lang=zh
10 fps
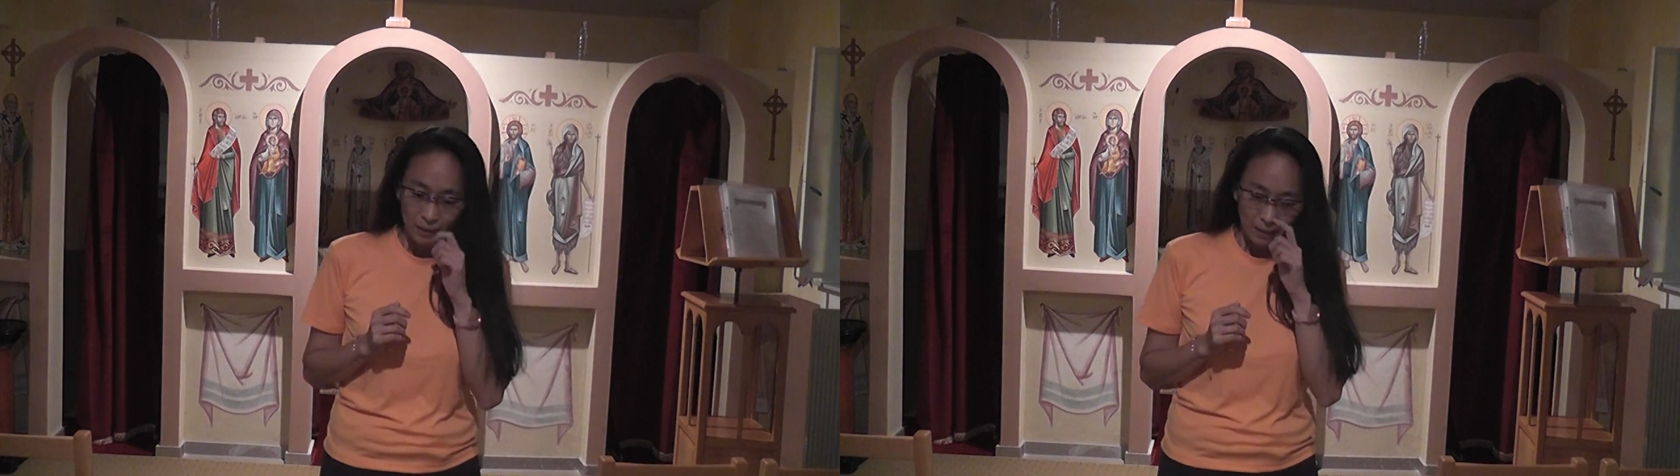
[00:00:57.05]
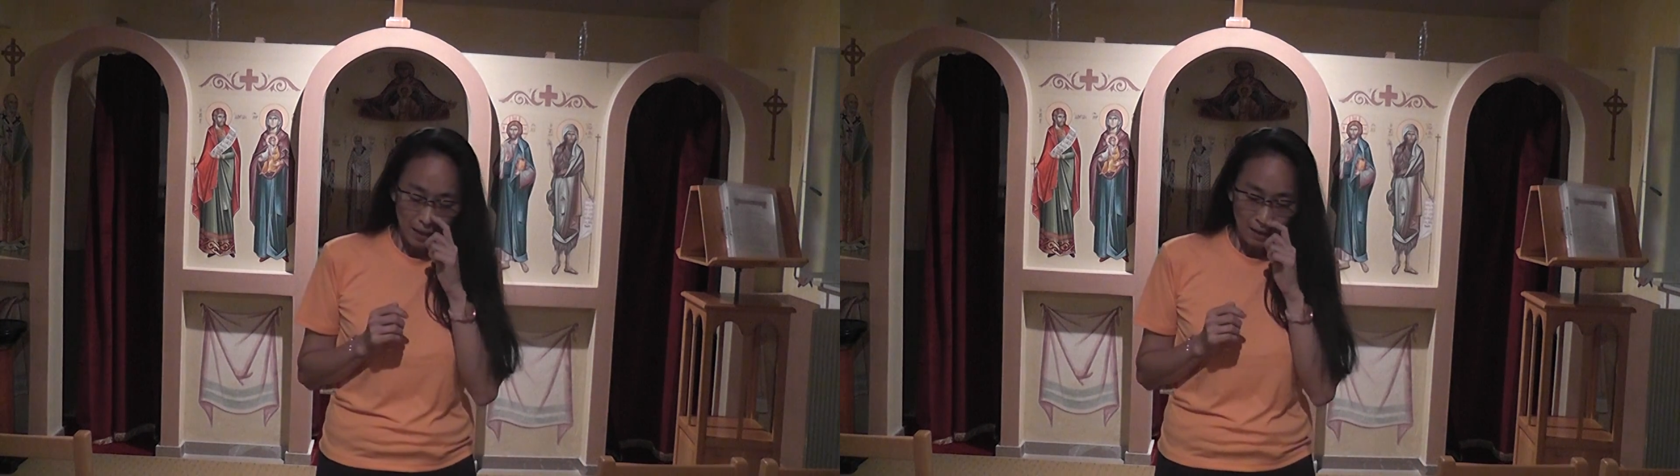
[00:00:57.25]

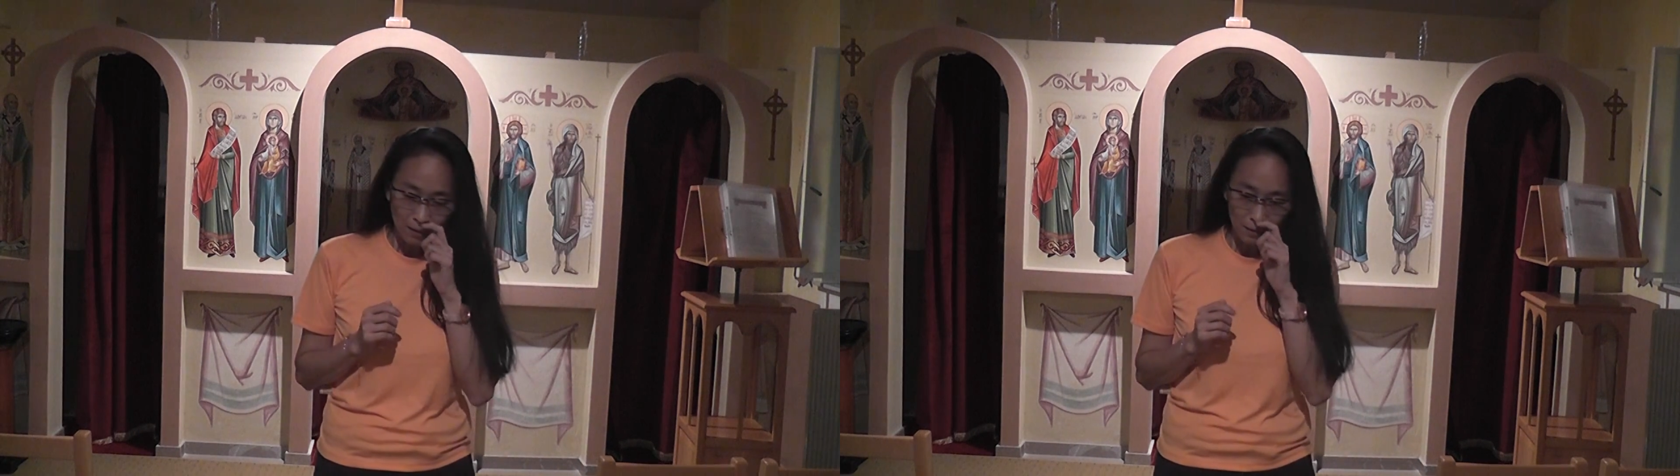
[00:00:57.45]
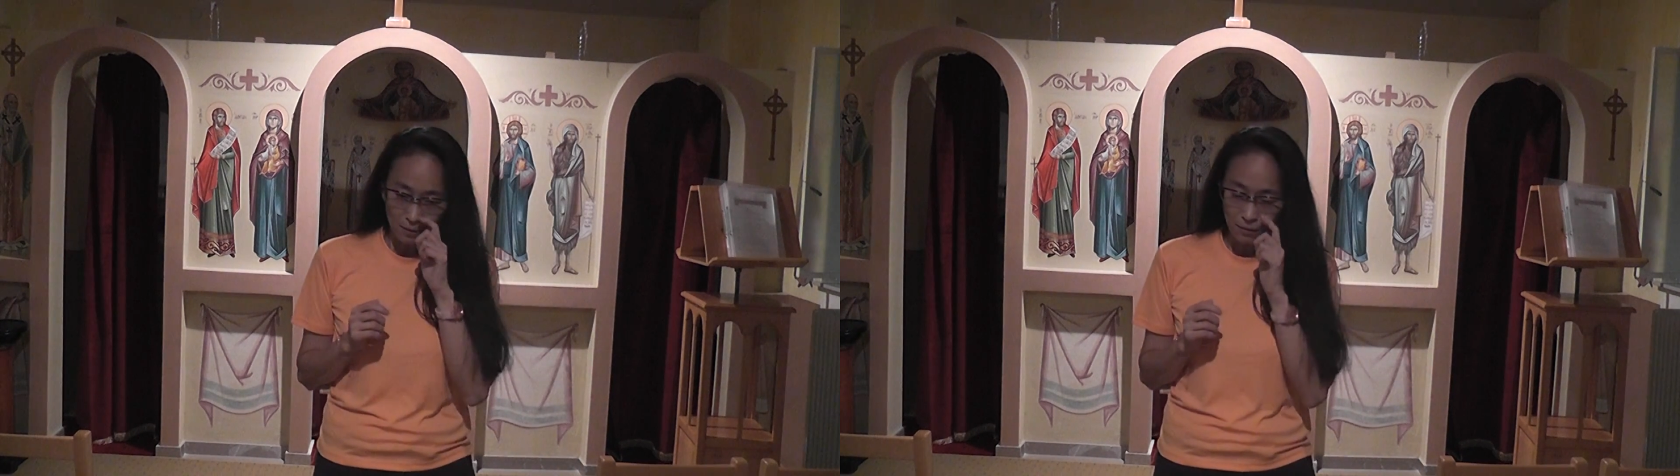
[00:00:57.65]
然
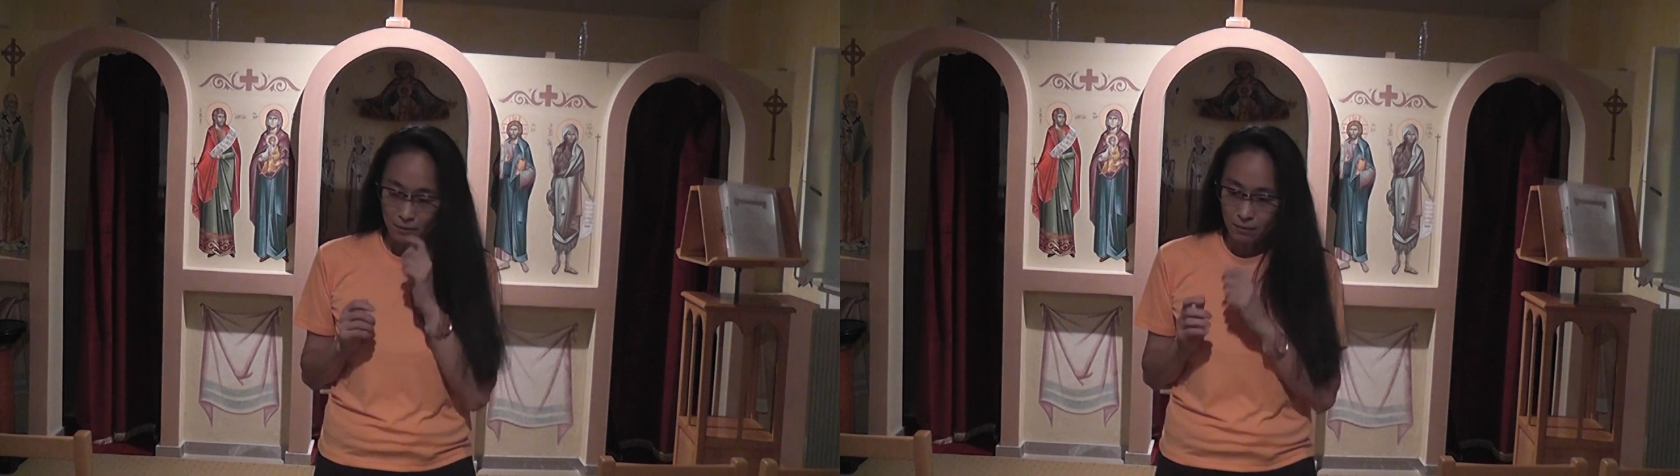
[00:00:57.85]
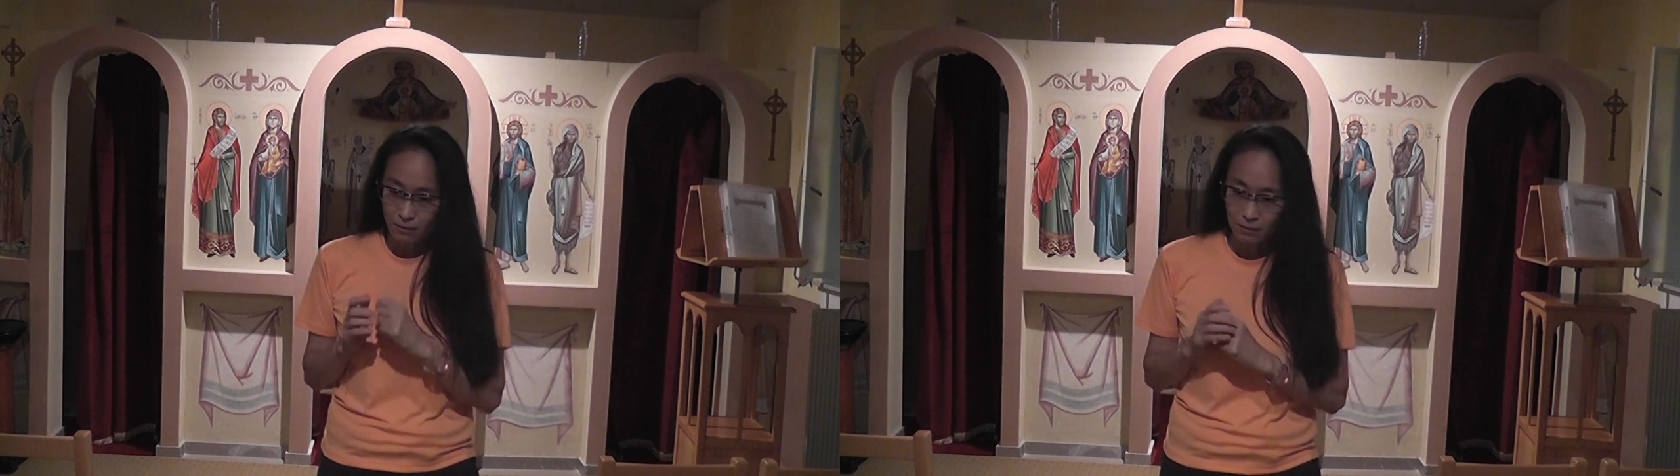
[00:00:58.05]

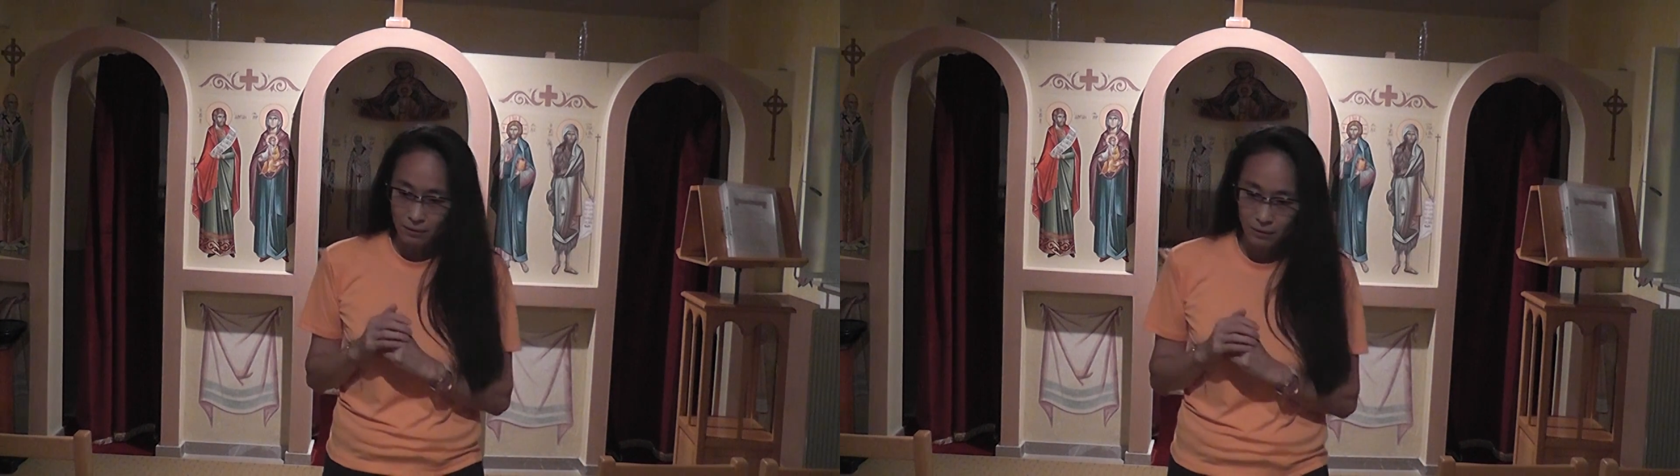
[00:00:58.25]
后。